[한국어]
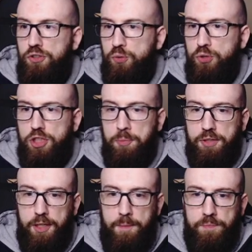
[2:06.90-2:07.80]

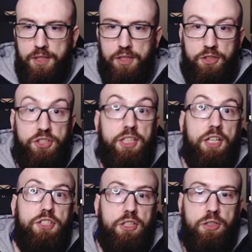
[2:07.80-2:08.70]
소식입니다. 제가
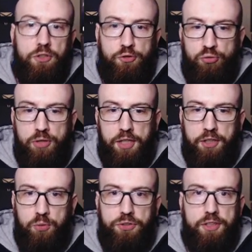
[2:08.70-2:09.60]
제일
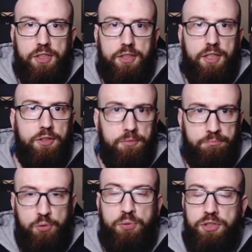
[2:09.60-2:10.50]
중요하다고 생각하는
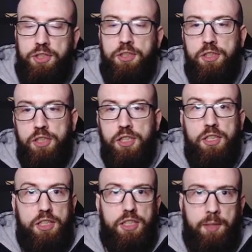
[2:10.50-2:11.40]
부분이
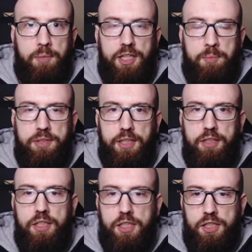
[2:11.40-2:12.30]
이란
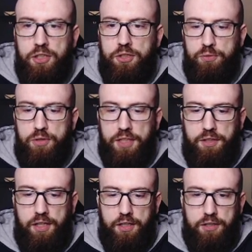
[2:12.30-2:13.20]
말입니다. 그리고
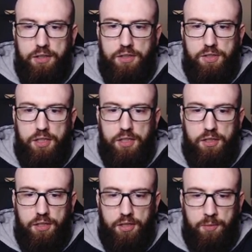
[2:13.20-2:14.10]
간단하게 제
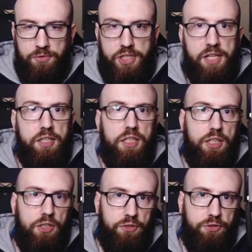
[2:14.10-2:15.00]
음,
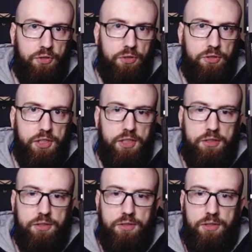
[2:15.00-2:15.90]
채널에서
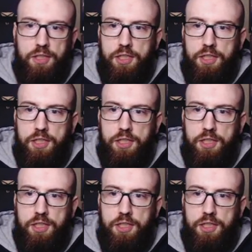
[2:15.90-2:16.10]
얘기를